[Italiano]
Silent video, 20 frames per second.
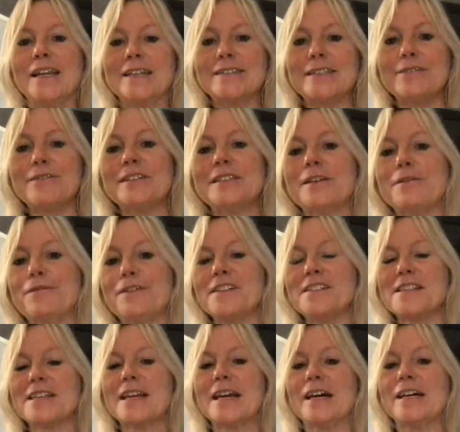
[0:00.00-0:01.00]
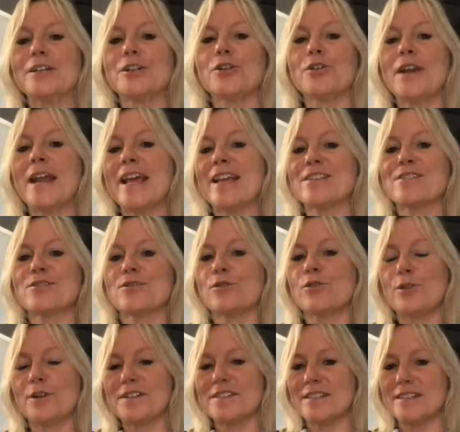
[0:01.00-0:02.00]
L'attività fisica non è
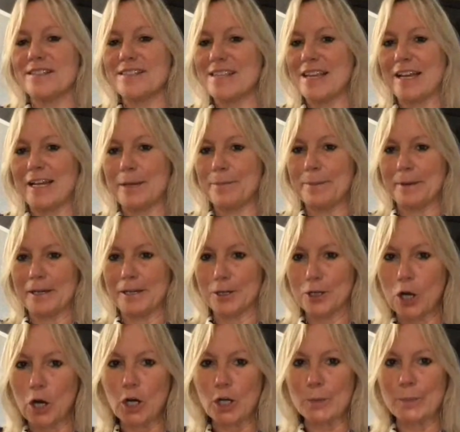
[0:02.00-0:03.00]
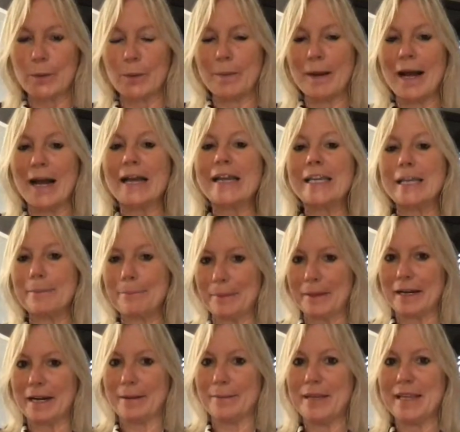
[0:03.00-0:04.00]
solo essenziale per il corpo, ma anche
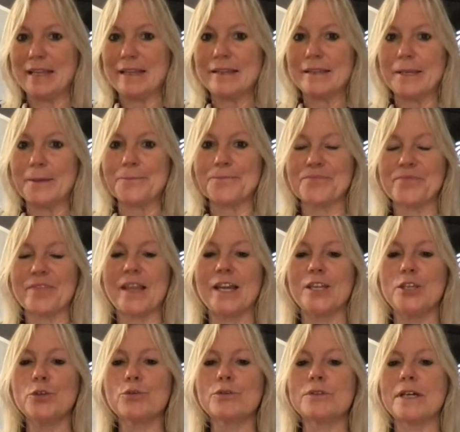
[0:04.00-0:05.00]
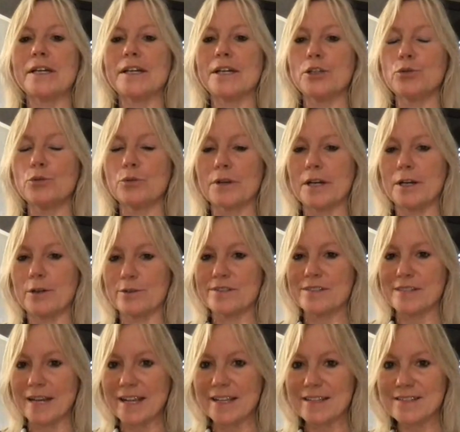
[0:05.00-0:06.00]
per la mente. Aiuta a ridurre lo
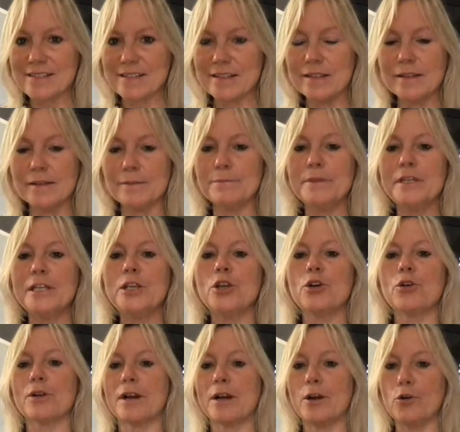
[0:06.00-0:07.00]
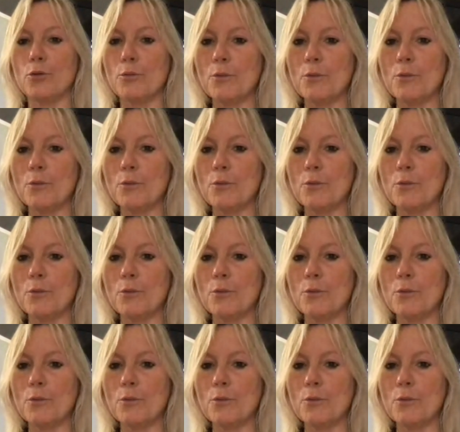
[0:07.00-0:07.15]
stress, migliora